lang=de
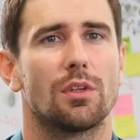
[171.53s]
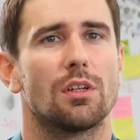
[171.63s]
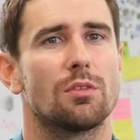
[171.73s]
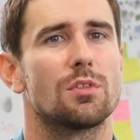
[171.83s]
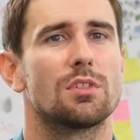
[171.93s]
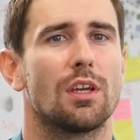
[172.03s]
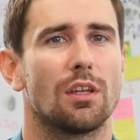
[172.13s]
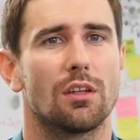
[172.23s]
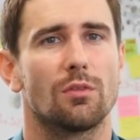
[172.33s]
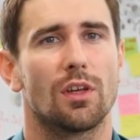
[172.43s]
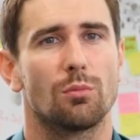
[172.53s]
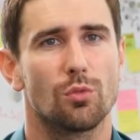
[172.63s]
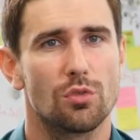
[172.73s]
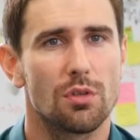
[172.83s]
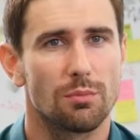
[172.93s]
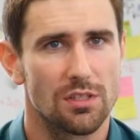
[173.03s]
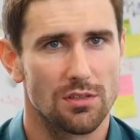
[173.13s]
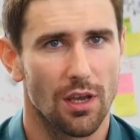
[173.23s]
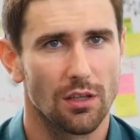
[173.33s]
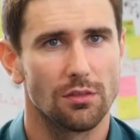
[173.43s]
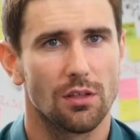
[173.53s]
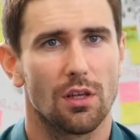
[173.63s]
wenn etwas geändert werden muss am Design.